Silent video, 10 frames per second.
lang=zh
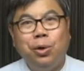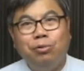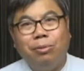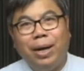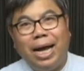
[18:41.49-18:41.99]

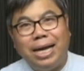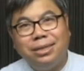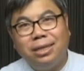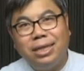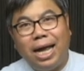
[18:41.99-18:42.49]
我们还
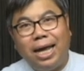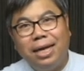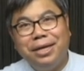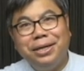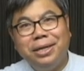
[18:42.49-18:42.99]
是在
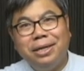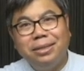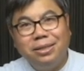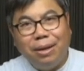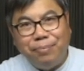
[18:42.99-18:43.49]

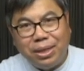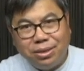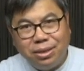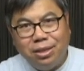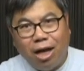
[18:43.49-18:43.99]
生命
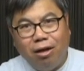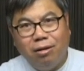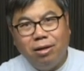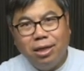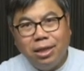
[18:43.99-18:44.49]
之
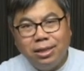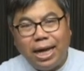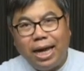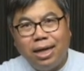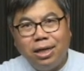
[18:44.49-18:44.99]
道，
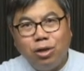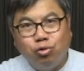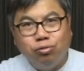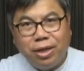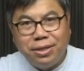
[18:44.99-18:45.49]
在
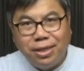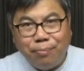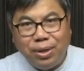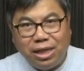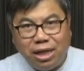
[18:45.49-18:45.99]
主的生
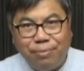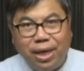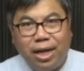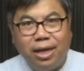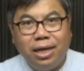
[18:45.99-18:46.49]
命里
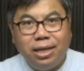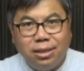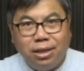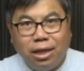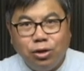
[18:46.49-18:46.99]
面
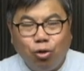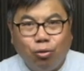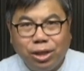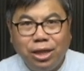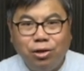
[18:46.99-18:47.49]
是
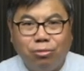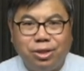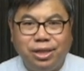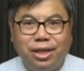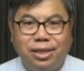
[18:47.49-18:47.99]
有根有
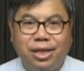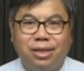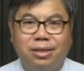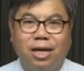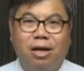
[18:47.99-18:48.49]
基的
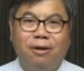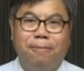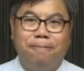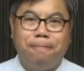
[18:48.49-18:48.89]
建造。